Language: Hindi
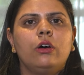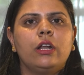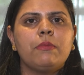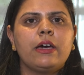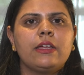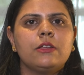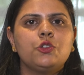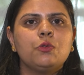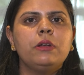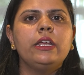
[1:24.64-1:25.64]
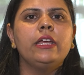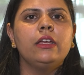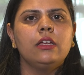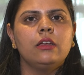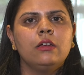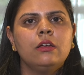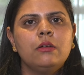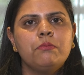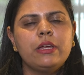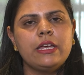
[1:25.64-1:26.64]
और हमारे जुबली
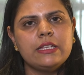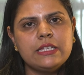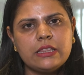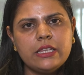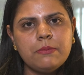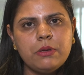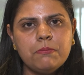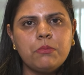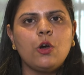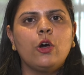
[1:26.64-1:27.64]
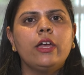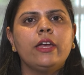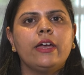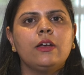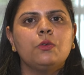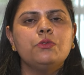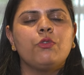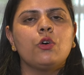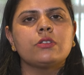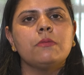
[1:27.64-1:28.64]
में जितने भी एम्प्लॉय हैं उन
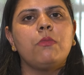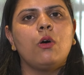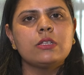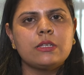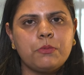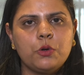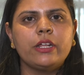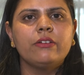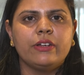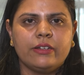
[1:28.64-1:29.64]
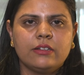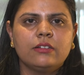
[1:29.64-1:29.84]
वो सब बहुत सपोर्टिव हैं